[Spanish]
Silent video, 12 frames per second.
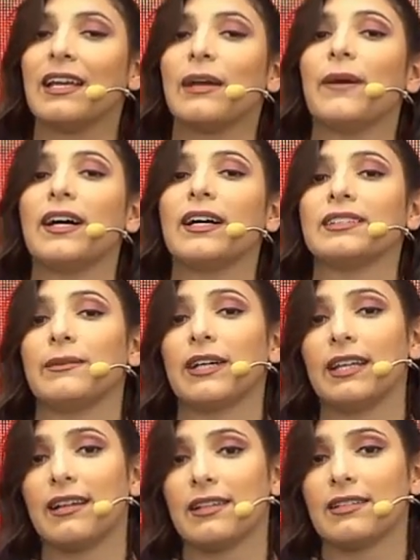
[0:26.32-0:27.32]
que se va a
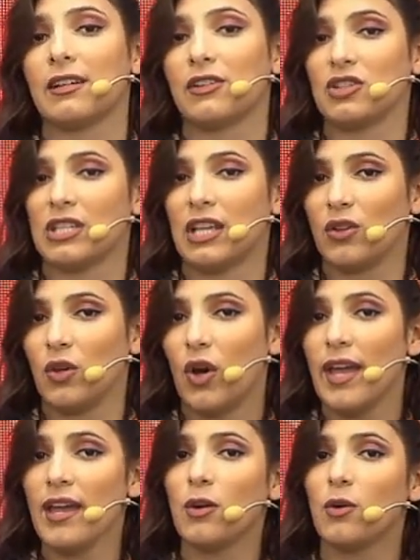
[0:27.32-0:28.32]
estar desarrollando
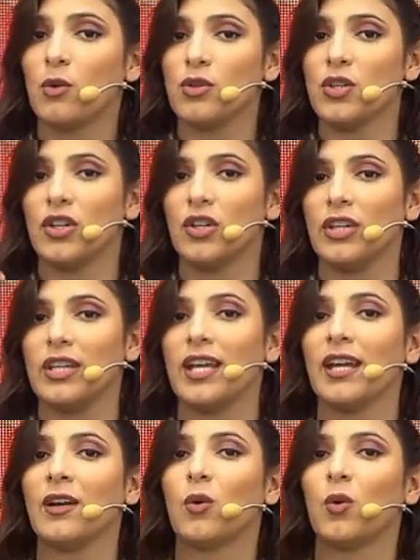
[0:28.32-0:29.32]
en junio y
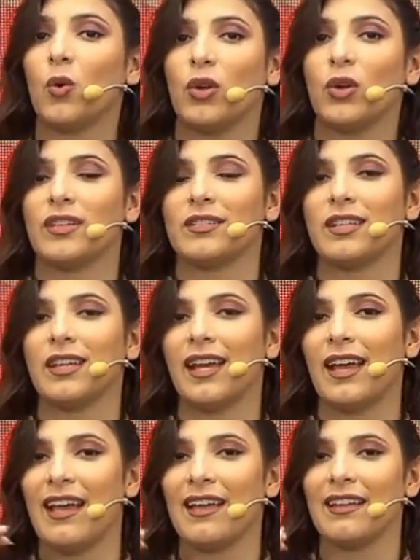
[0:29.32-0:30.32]
en julio. Así
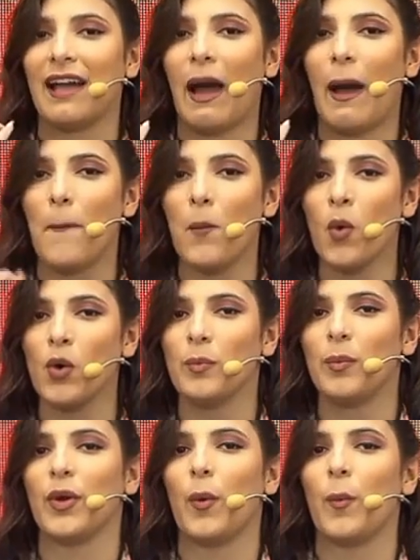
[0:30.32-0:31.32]
que está muy,
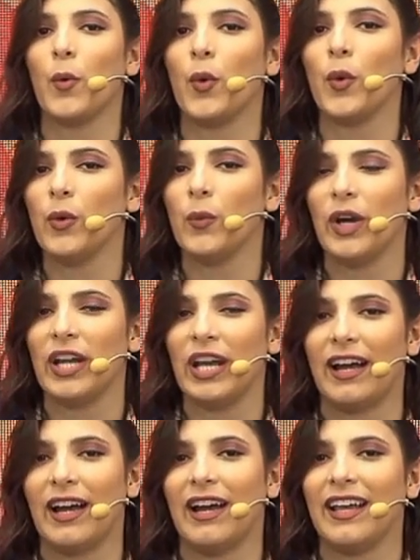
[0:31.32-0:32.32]
pero muy
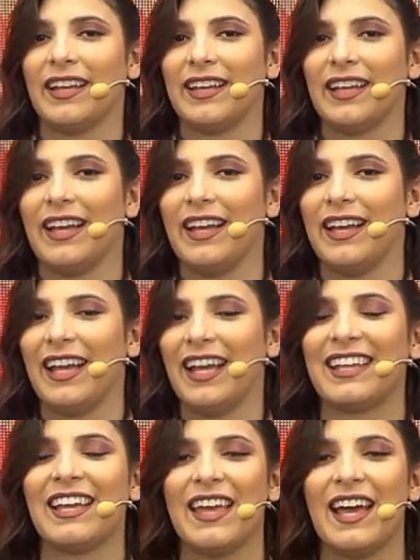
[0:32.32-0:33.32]
buena este,
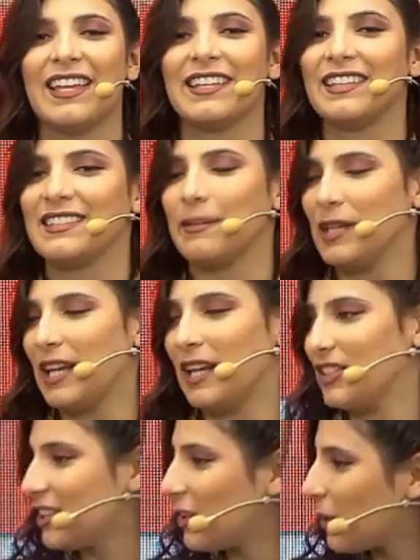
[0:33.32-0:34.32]
esta idea y este
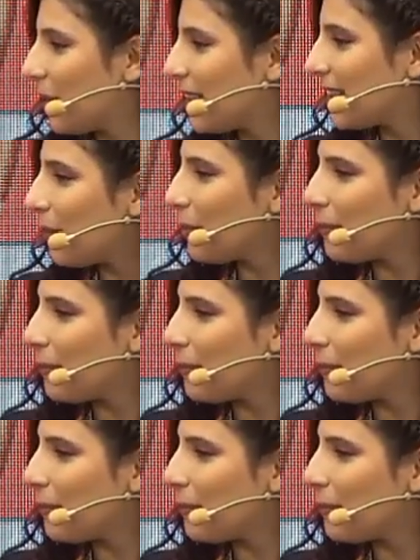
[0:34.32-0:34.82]
seminario. Chicos, ¿cómo están?